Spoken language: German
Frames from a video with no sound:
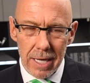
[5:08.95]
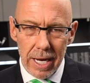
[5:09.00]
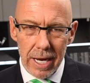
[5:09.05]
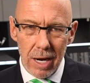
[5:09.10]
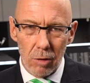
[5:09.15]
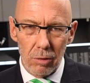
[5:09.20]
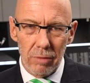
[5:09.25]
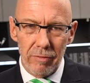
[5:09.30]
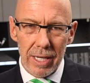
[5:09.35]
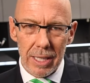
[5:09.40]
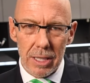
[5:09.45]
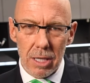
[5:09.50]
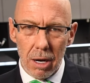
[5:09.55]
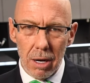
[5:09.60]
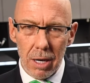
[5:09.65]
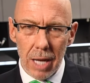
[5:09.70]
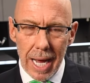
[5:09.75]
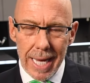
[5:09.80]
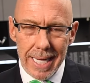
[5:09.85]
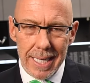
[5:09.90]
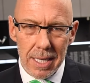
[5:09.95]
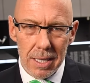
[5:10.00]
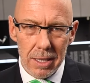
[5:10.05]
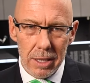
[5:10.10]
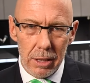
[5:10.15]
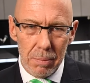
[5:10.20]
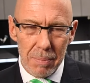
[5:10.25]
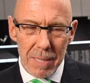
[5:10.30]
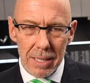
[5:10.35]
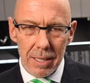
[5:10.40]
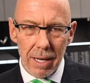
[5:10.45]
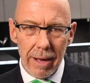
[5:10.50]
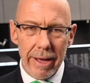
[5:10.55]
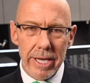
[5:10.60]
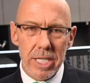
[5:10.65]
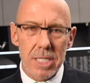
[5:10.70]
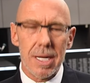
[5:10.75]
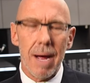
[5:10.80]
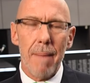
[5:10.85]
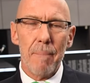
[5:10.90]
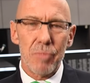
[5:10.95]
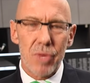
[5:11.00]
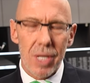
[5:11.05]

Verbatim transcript: Naja, und wenn Karl Eiken nicht mehr da ist,